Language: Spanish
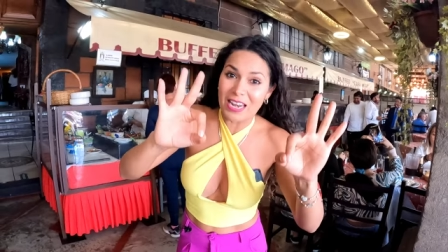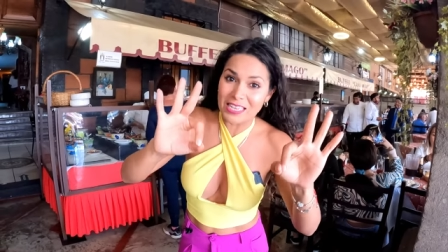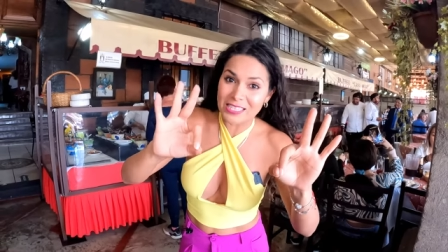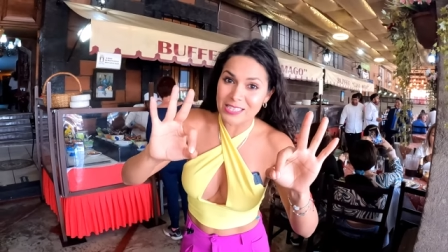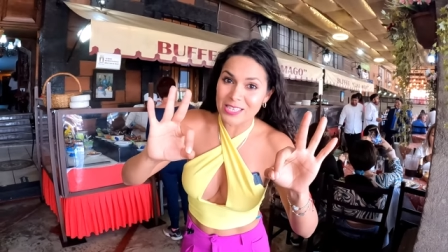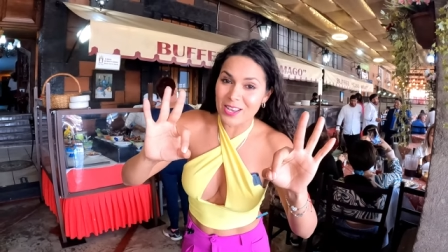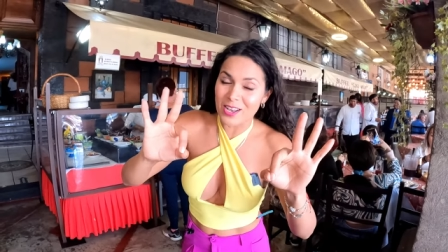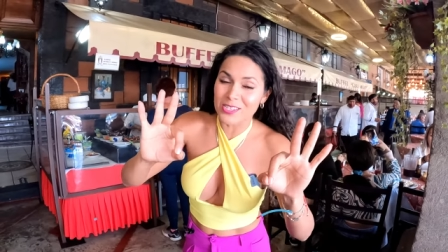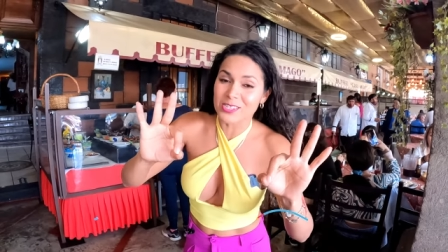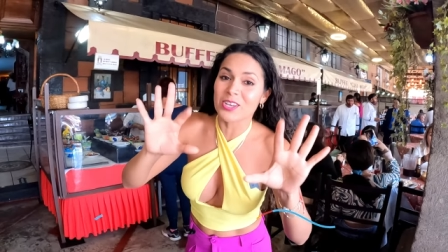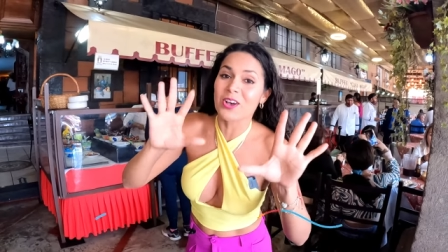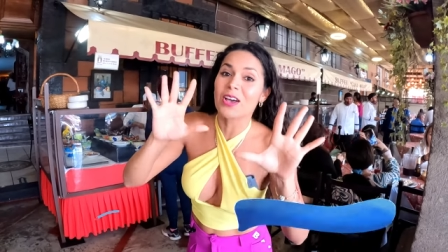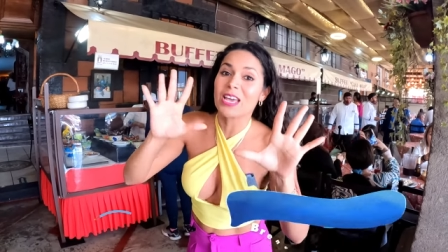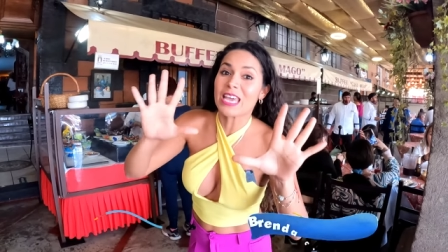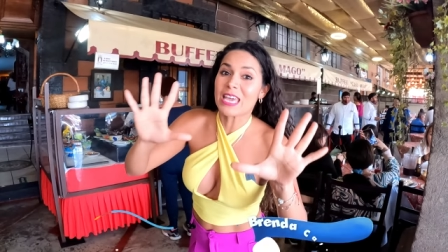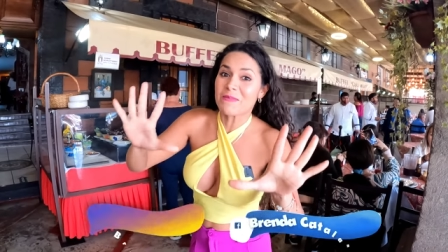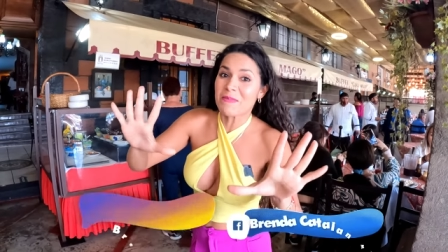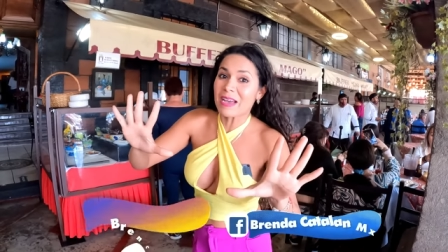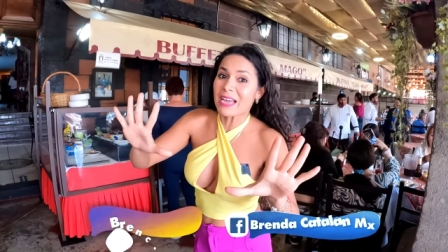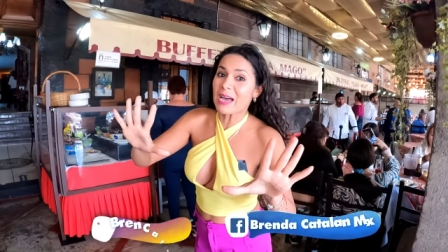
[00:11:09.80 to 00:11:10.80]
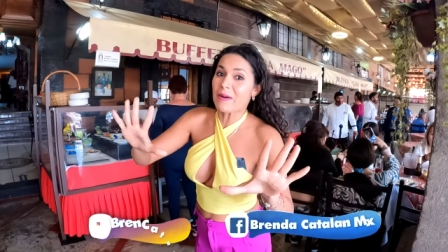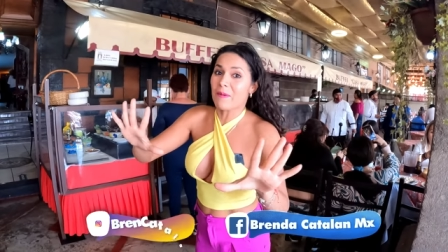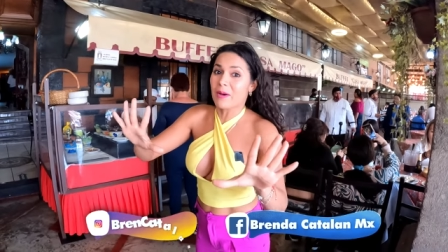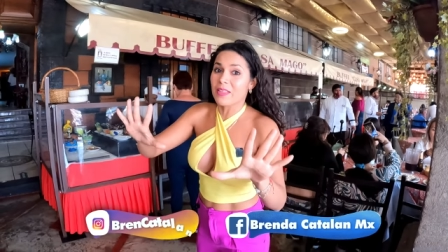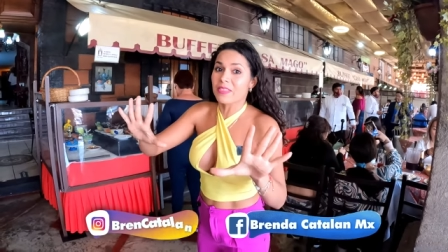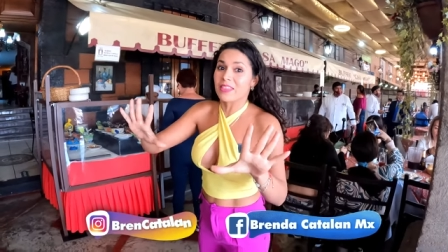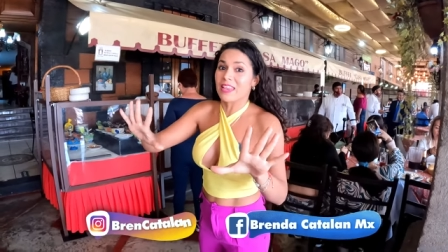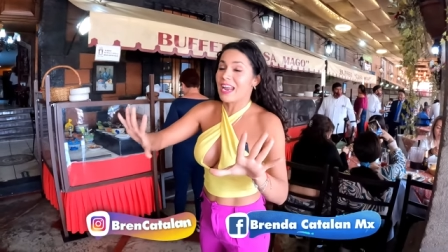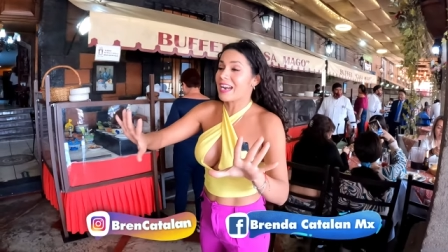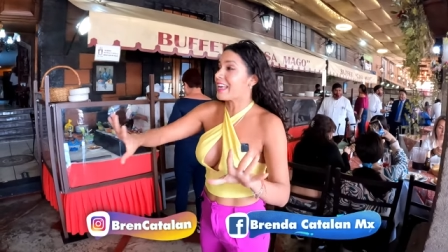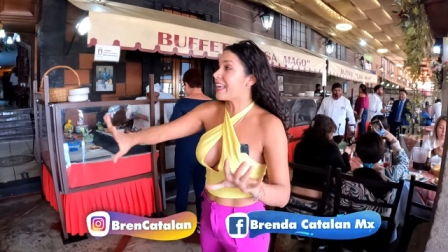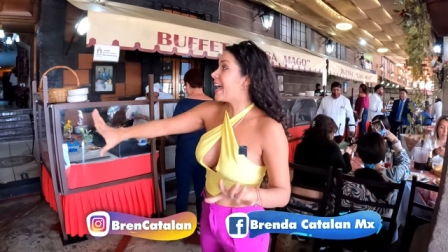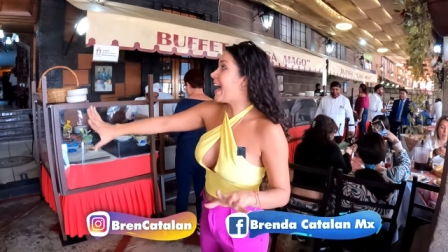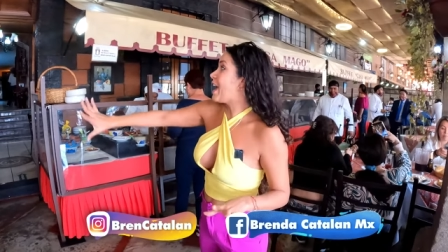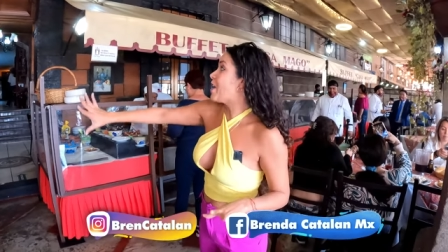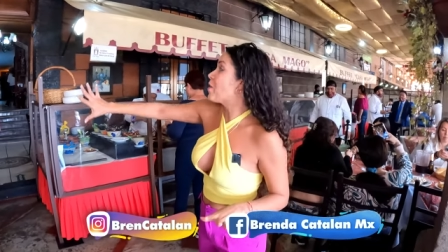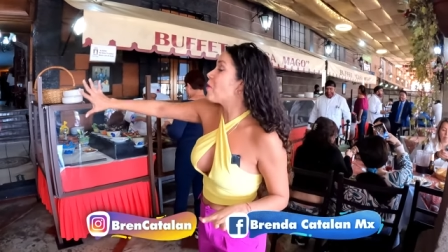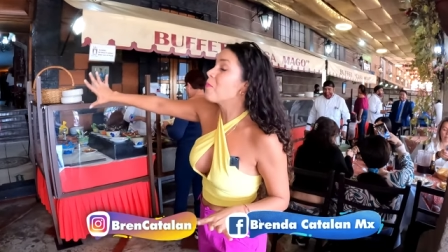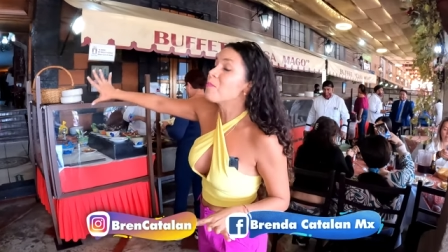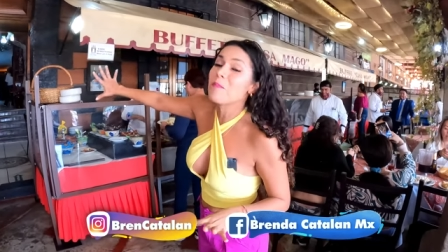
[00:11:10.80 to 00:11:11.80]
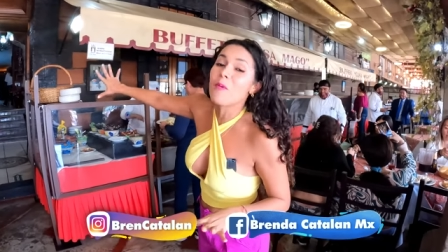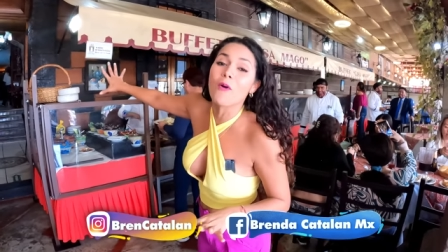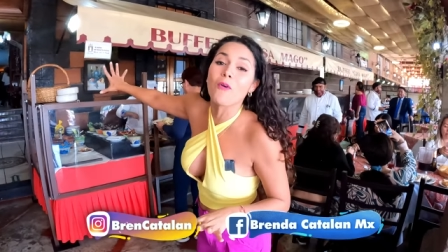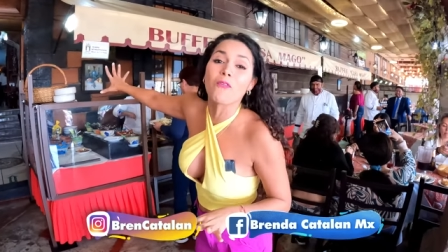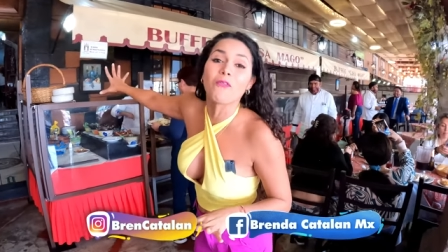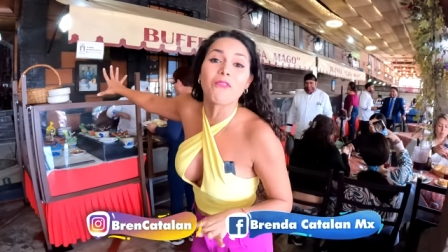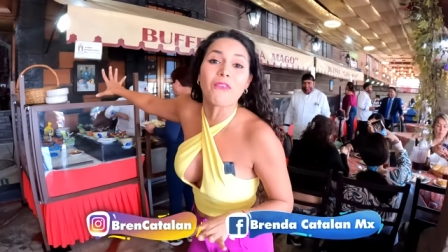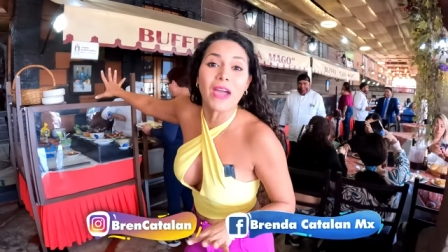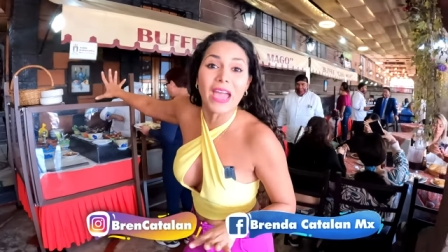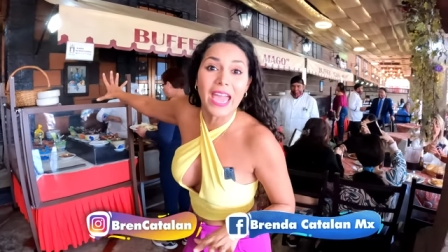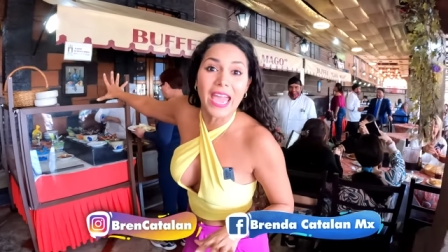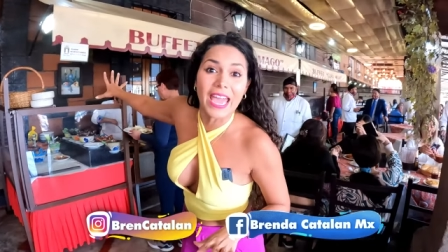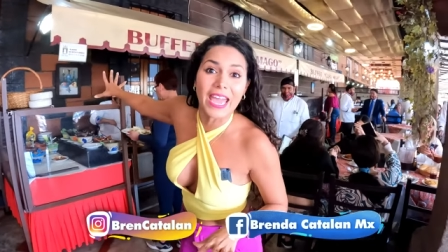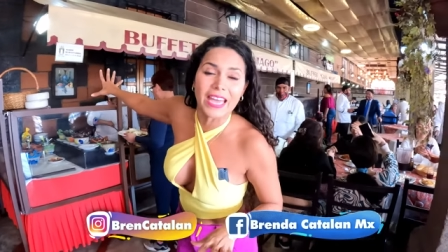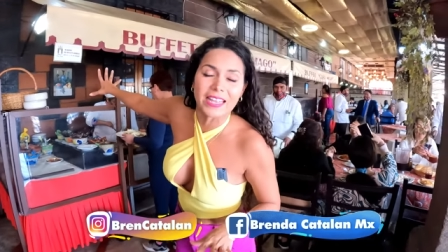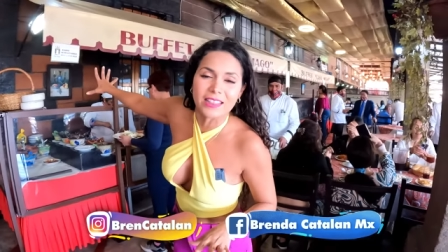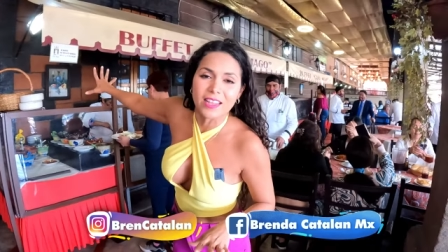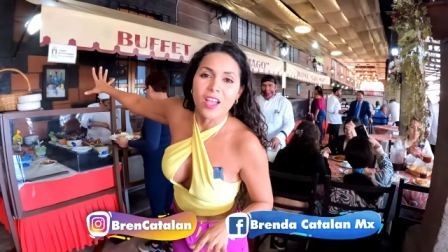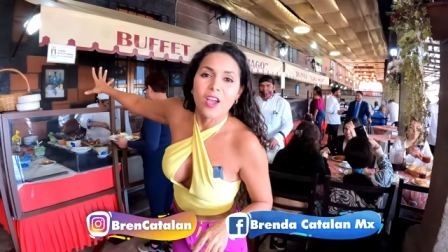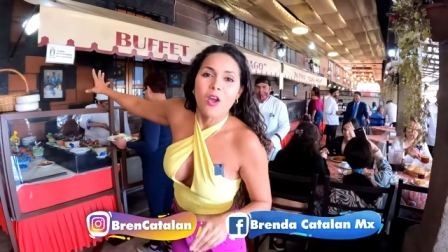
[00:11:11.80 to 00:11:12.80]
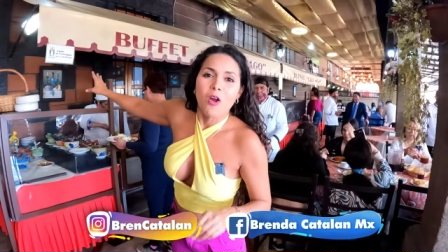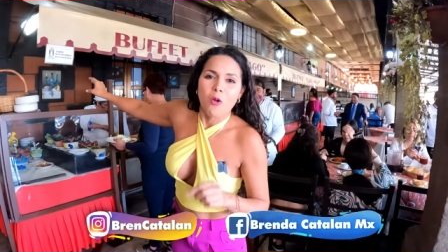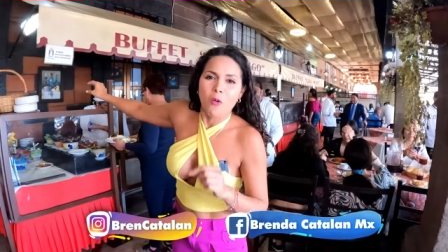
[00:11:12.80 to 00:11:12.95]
delicioso y me acabo de enterar que hay un buffet.